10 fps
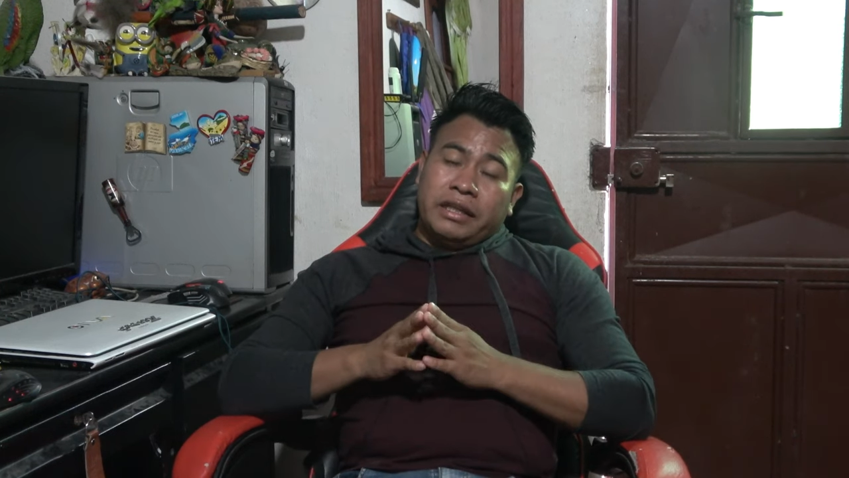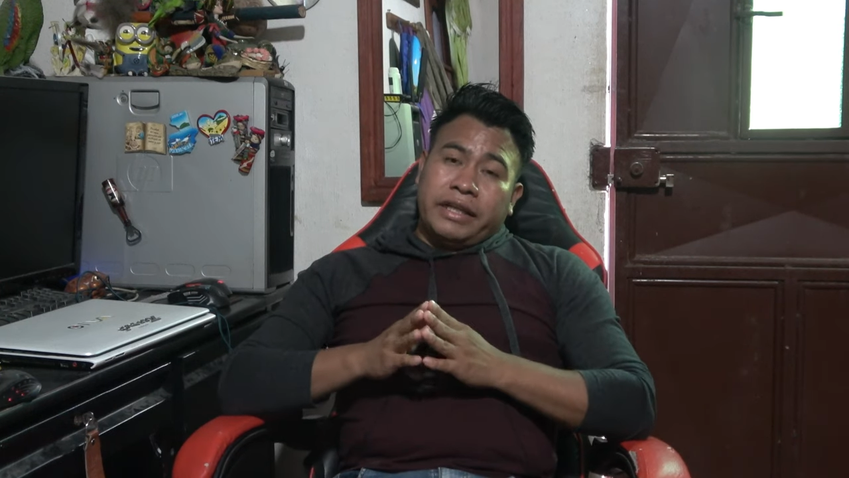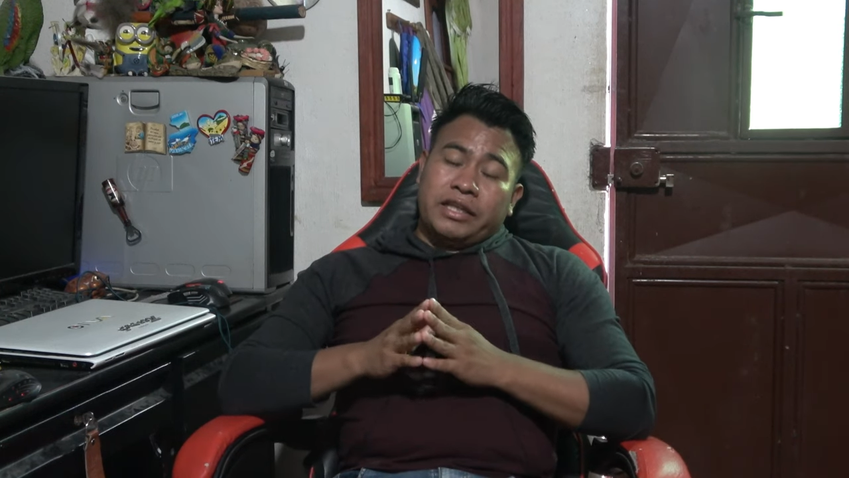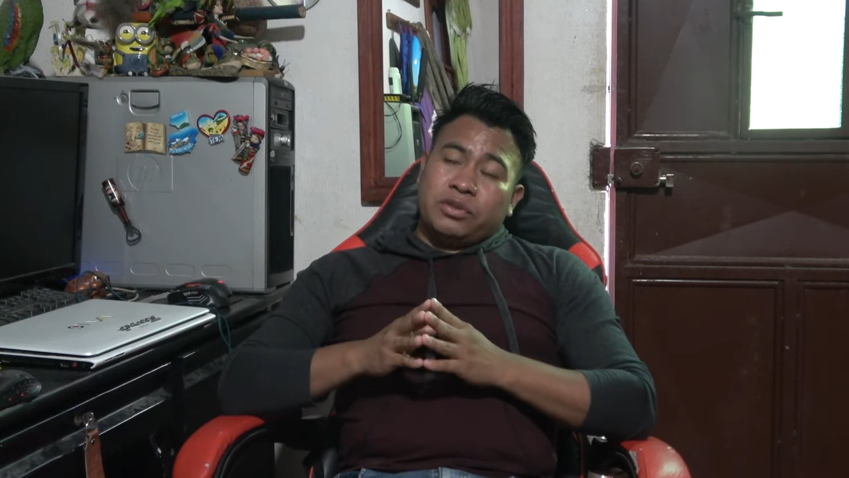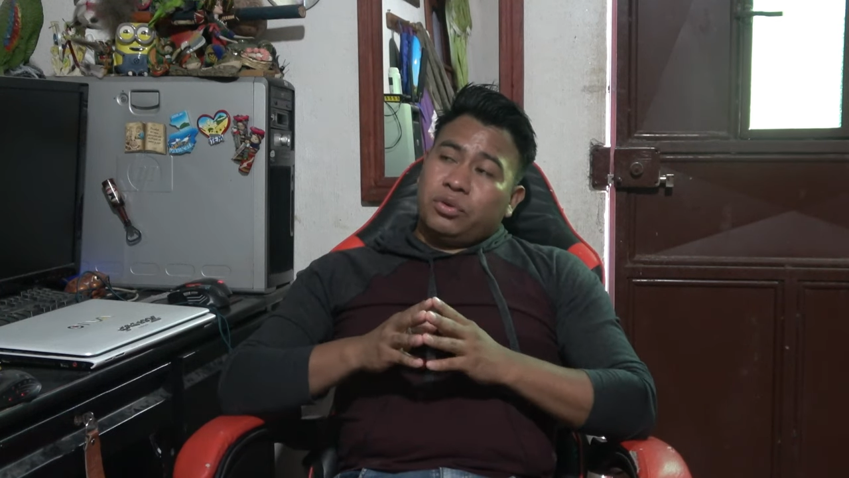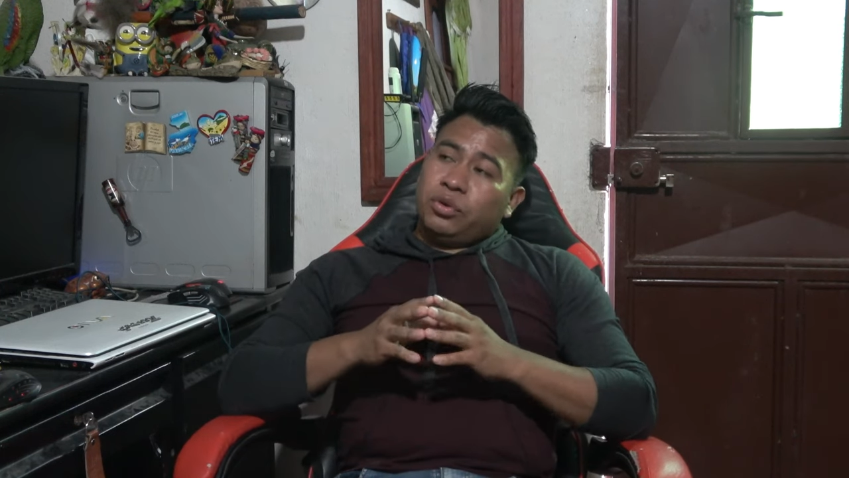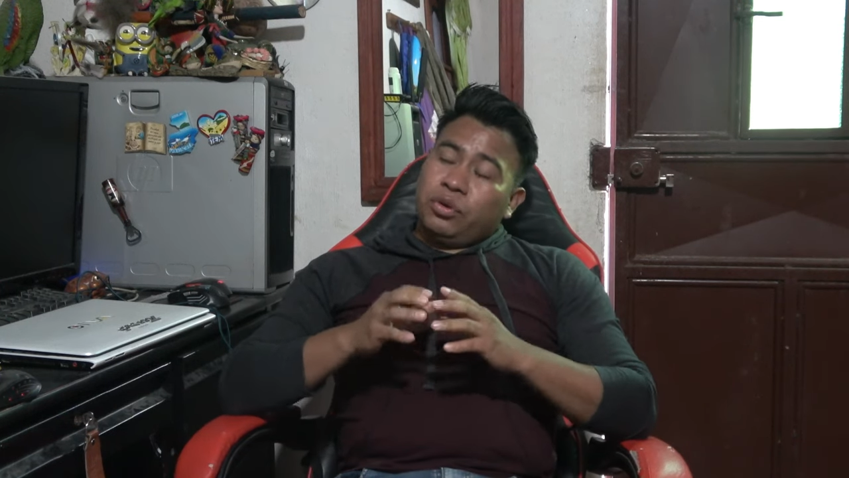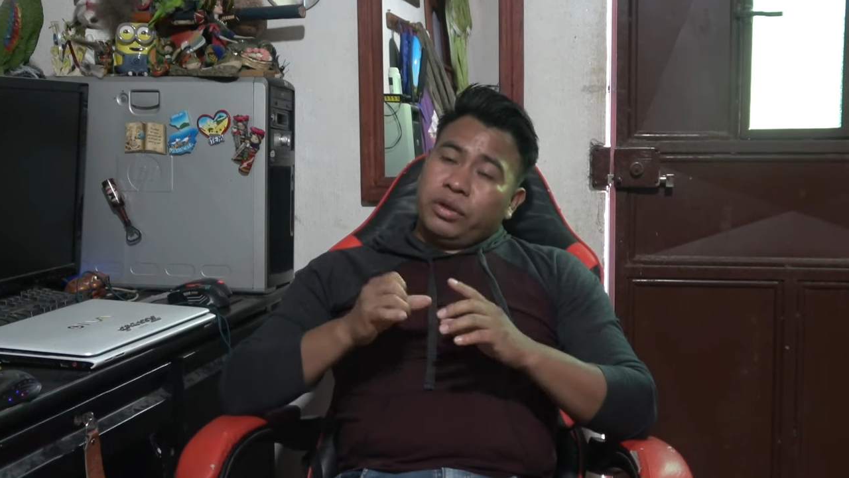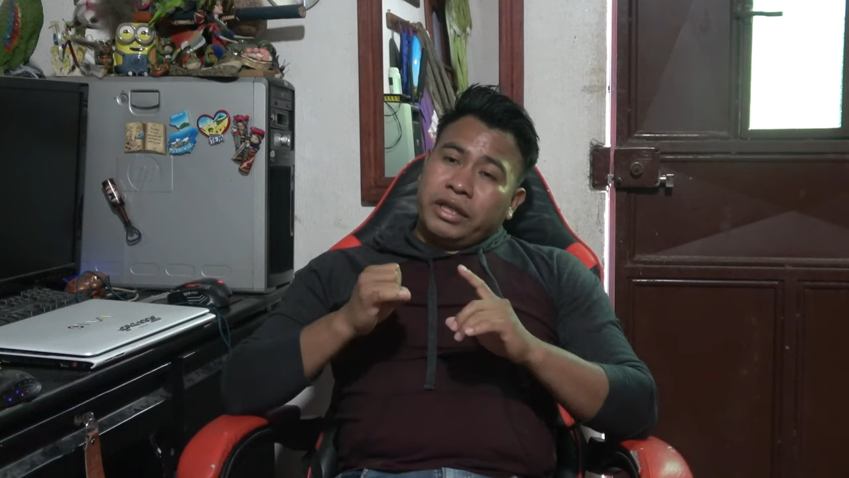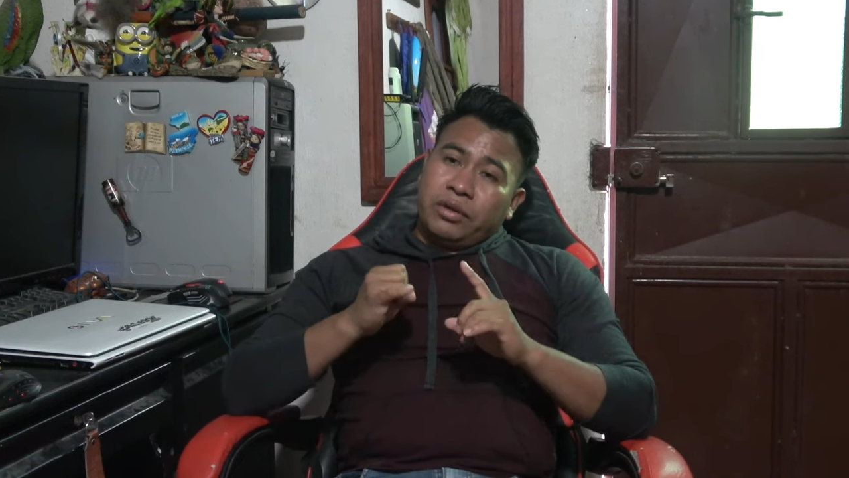de eso
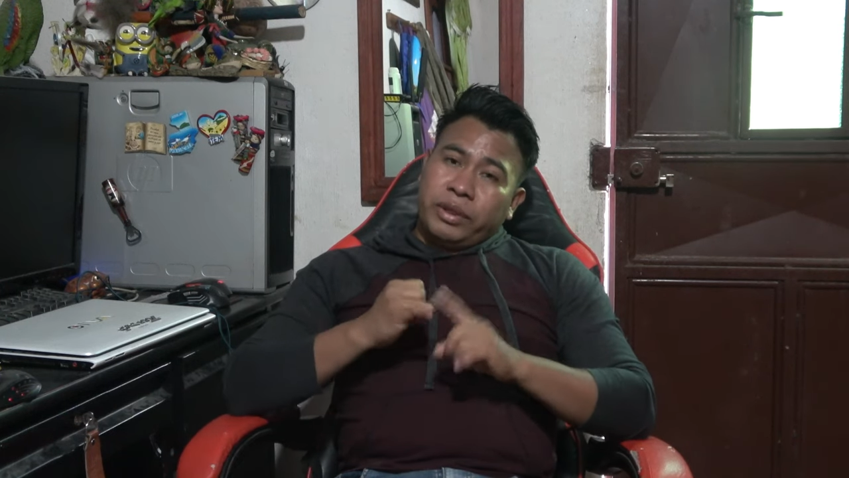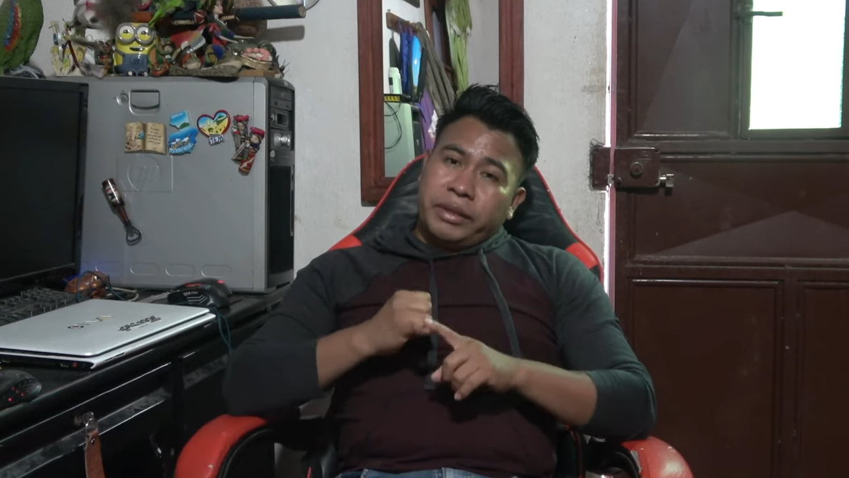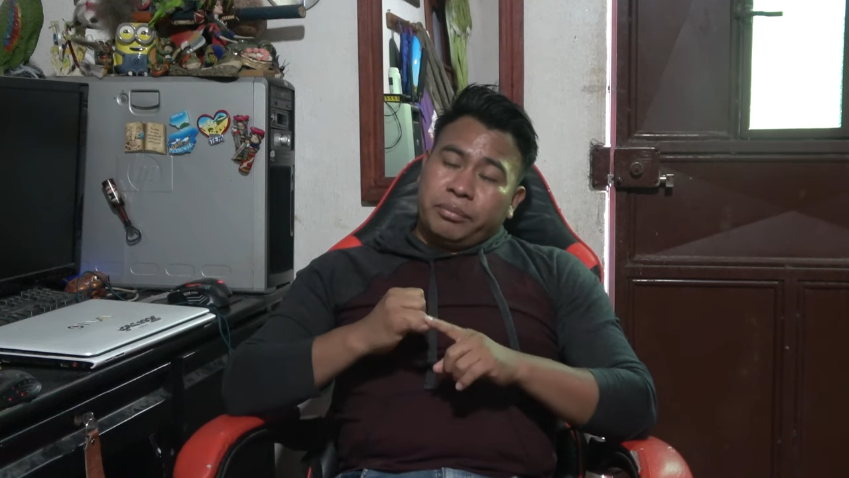no incluye